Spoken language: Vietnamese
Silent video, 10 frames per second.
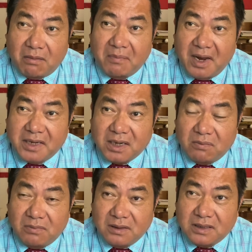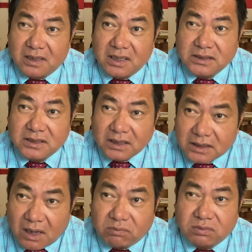bề trong thì cứ kích
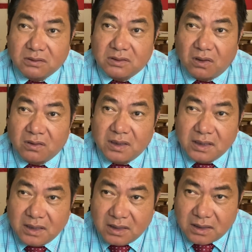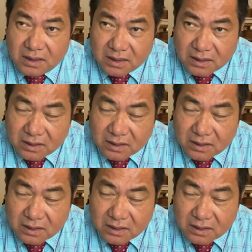động cho những người